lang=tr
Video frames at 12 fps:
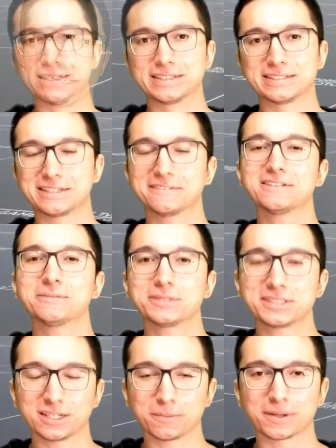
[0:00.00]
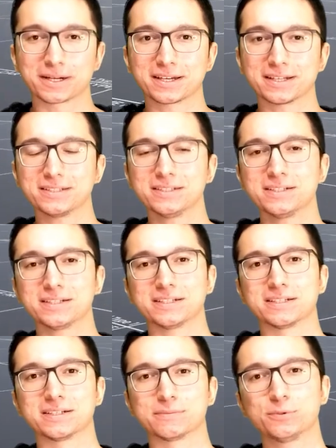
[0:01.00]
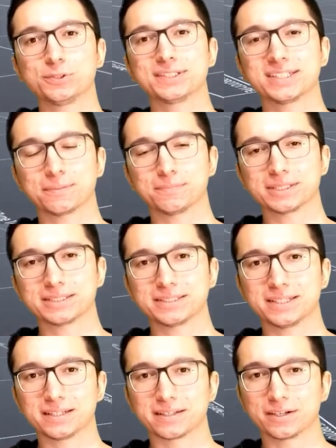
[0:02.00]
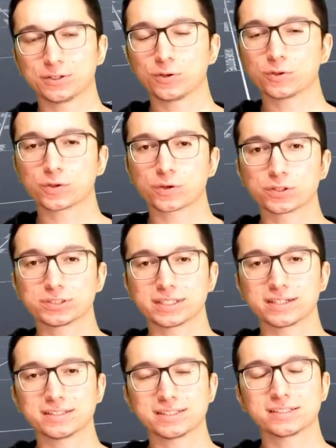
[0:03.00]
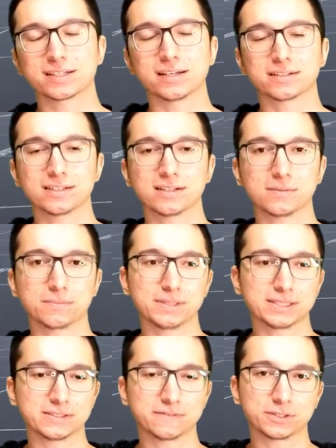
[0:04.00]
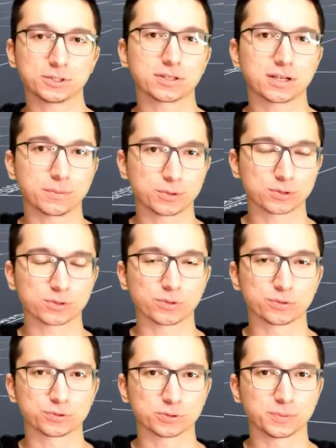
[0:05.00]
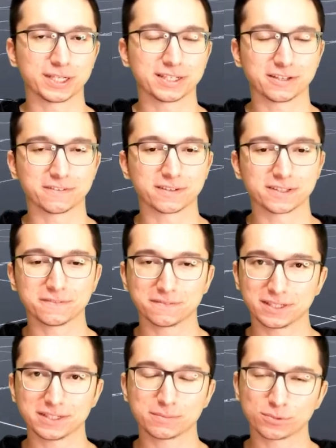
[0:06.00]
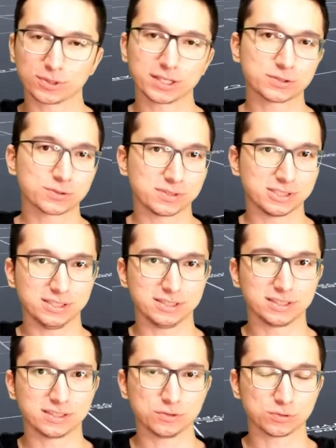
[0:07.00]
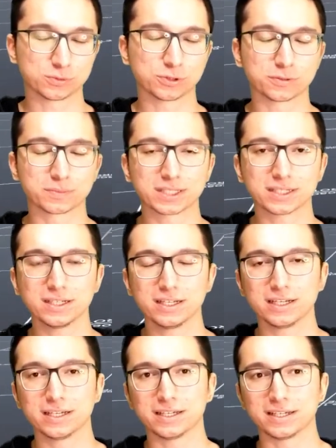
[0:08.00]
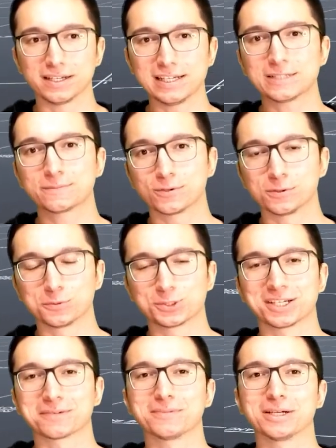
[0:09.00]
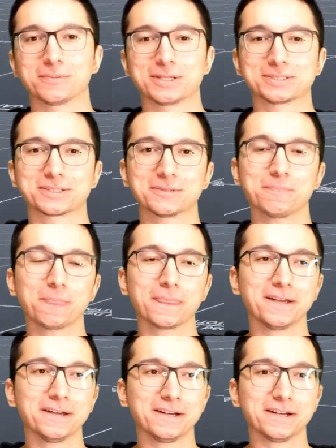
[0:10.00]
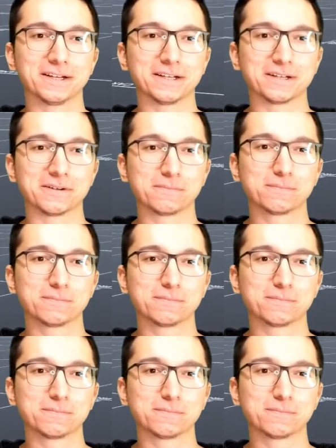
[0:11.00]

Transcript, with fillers: Sevdiğim işi yaparken e, bu işi yapmak isteyenlere yol gösterici nitelikte bir videolar bütünü oluşturmayı hedefledim ve bundan sonra izleyeceğiniz umuyorum ki e, ilk bölümü çekmeye başladım. E,